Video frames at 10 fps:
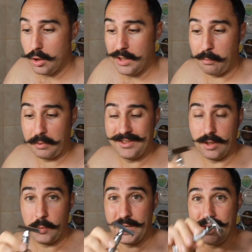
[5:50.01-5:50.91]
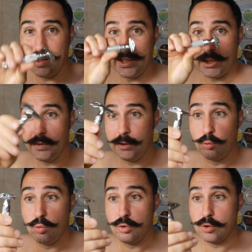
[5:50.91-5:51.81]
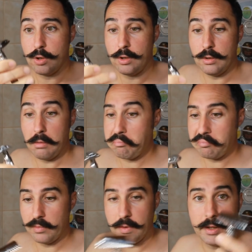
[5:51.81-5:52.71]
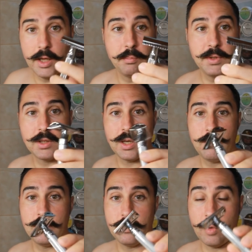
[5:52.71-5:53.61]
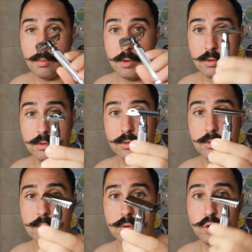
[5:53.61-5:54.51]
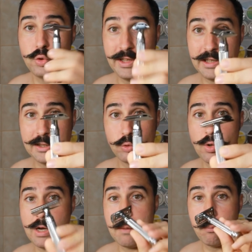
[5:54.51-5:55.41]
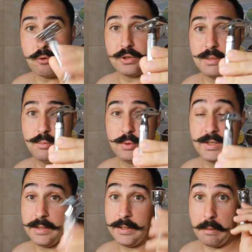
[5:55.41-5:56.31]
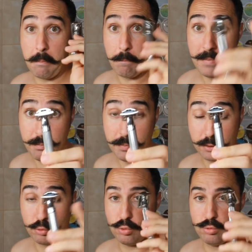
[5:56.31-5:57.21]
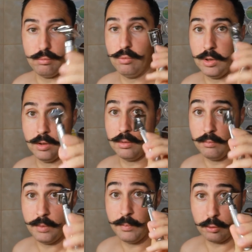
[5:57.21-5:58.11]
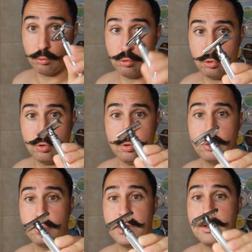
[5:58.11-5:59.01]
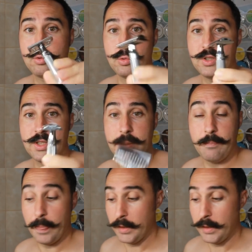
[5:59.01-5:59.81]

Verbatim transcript: La prise en main, elle se fait toute seule, impeccable. Vraiment un, un chouette rasoir pour débuter, mais pas que. Voilà, mais pas que, je, tiens à souligner.